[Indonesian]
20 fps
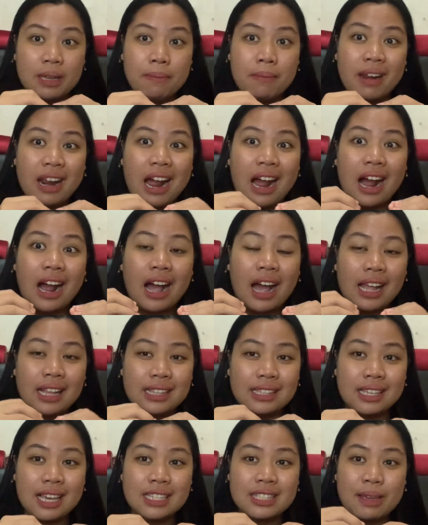
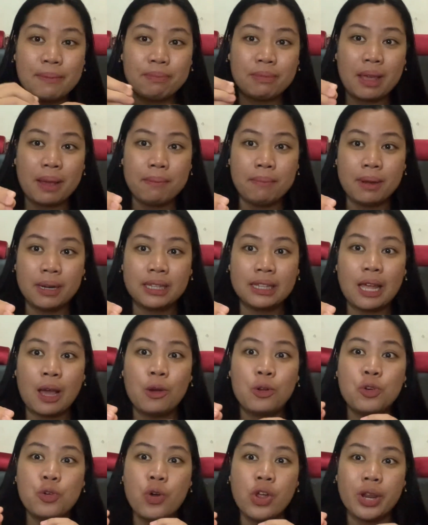berangkatnya September
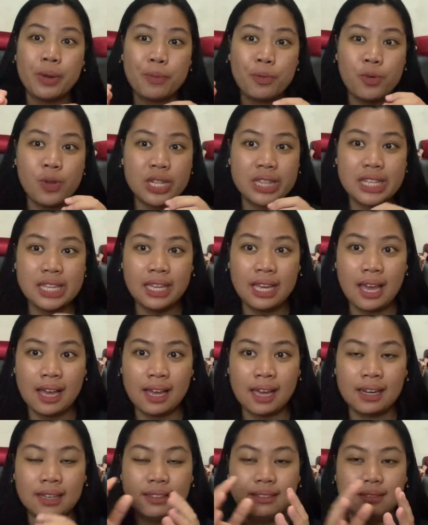tahun 2023 kan.